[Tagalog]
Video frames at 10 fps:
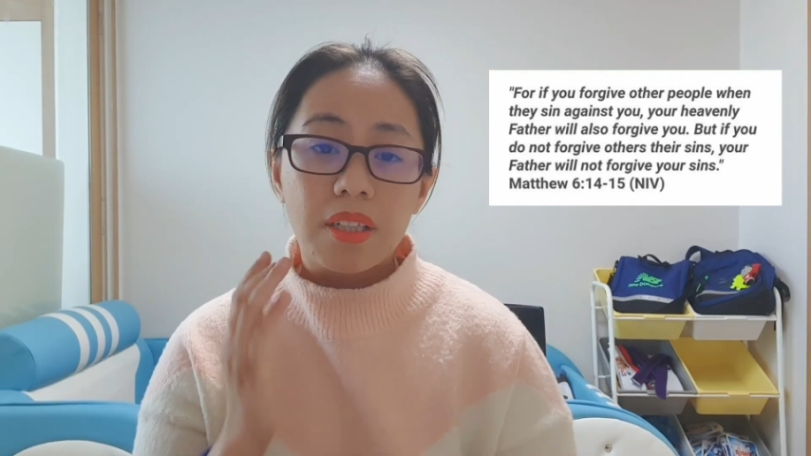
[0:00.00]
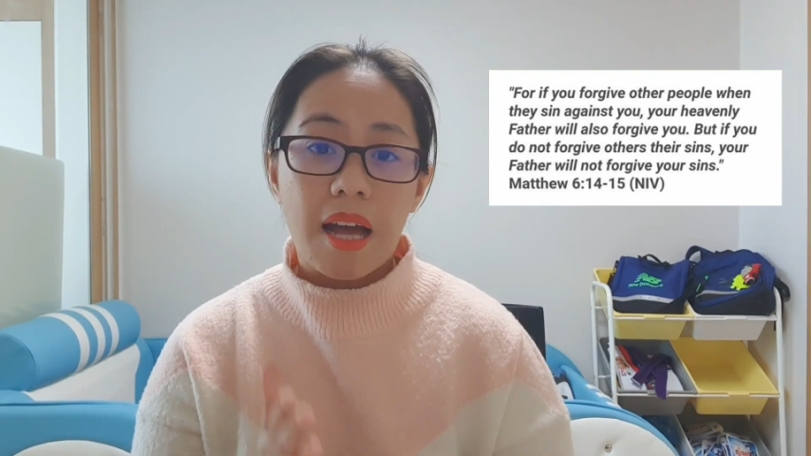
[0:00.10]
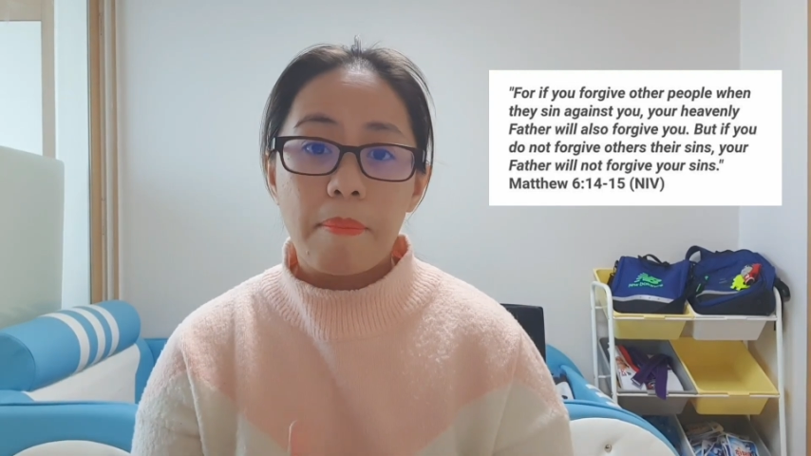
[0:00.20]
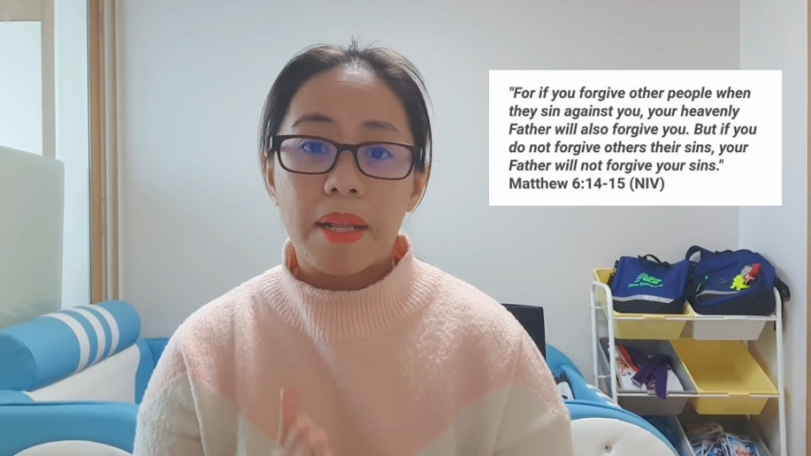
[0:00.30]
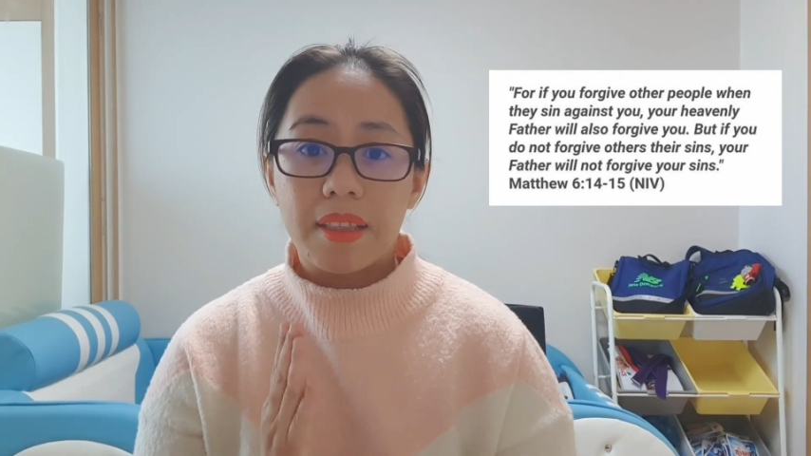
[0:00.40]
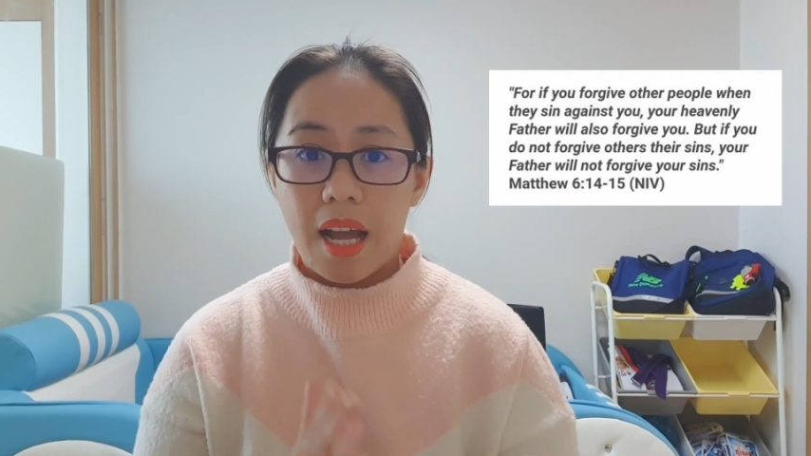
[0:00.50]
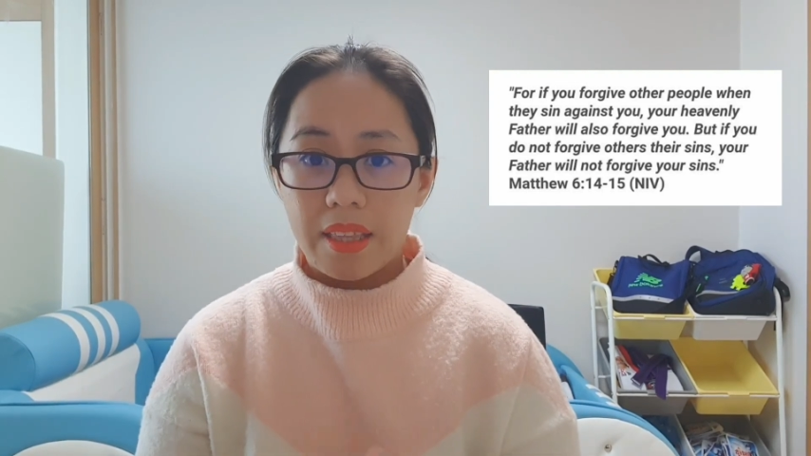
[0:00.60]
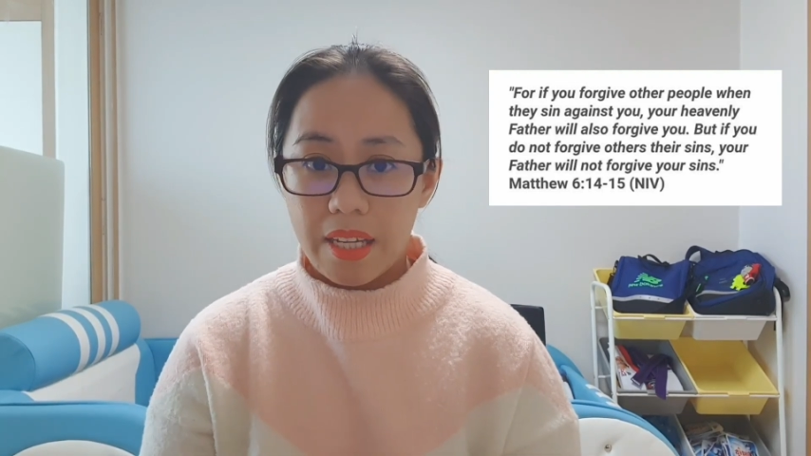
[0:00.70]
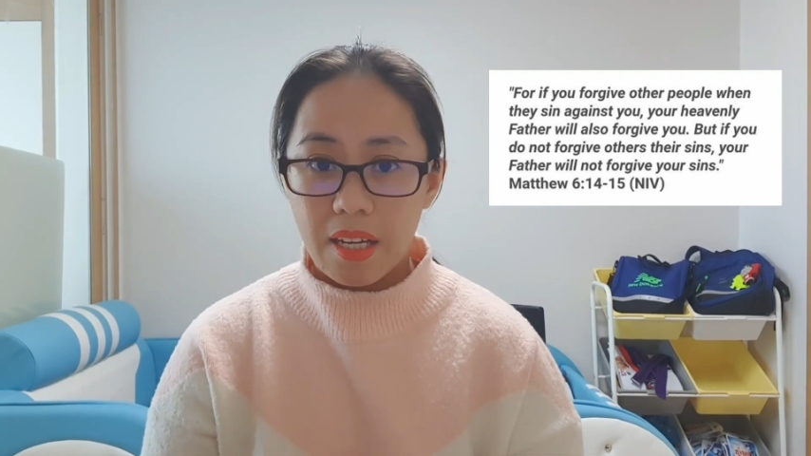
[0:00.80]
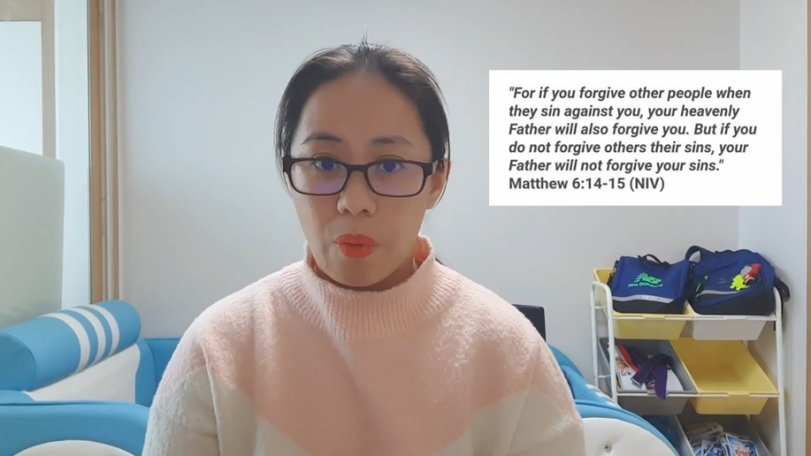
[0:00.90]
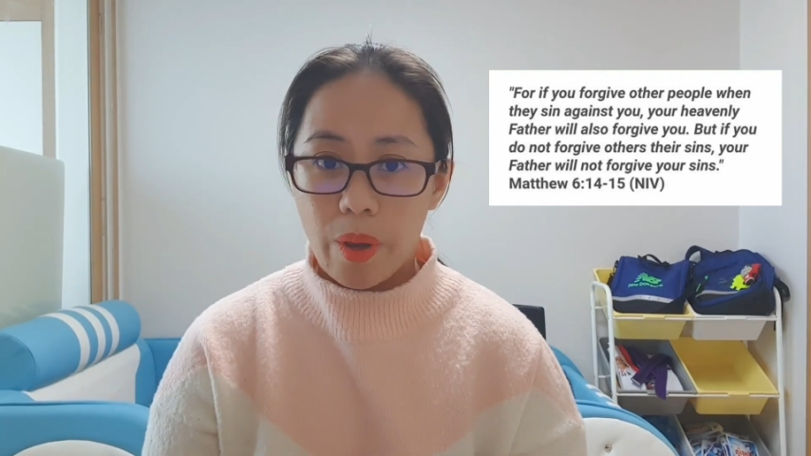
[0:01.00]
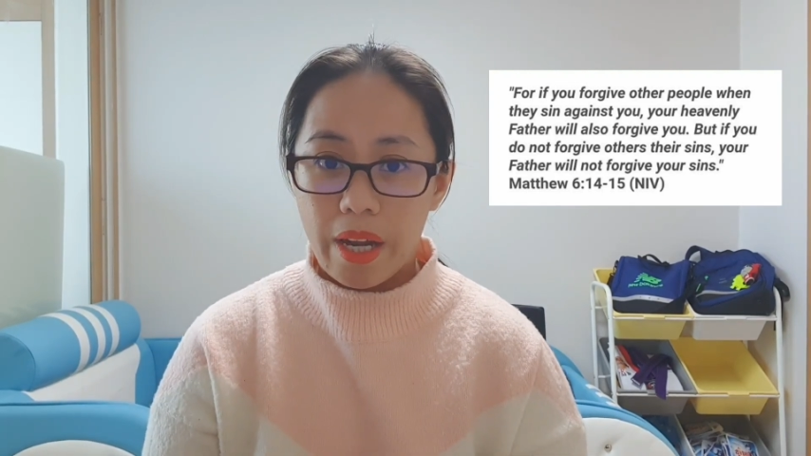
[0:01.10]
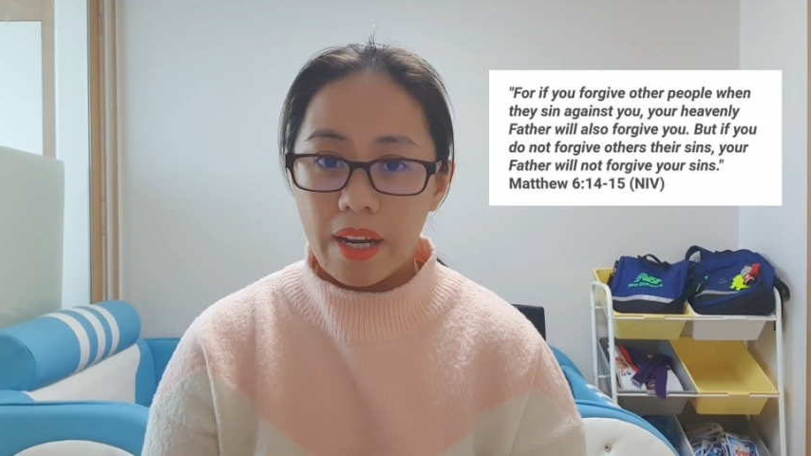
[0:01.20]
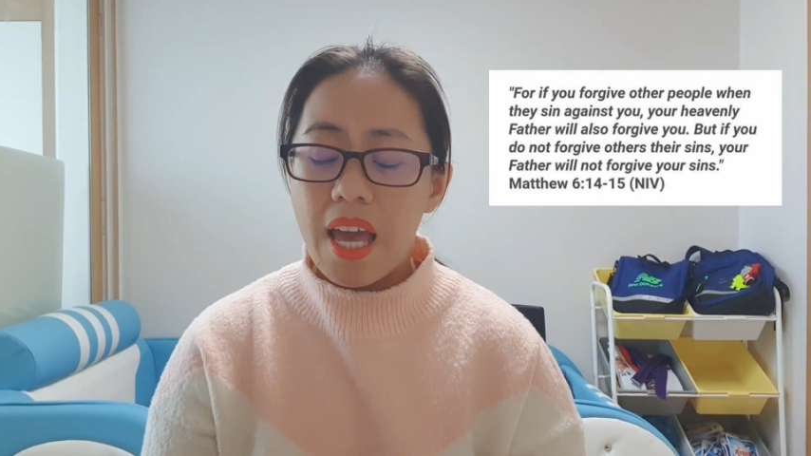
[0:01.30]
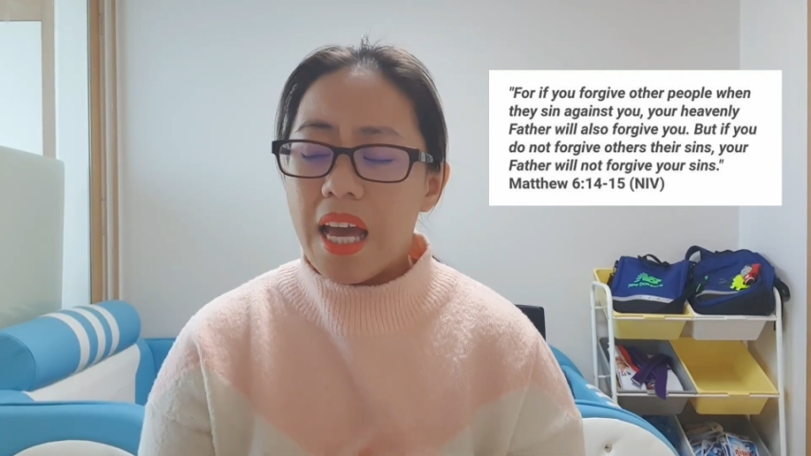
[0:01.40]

ang dapat nating gawin.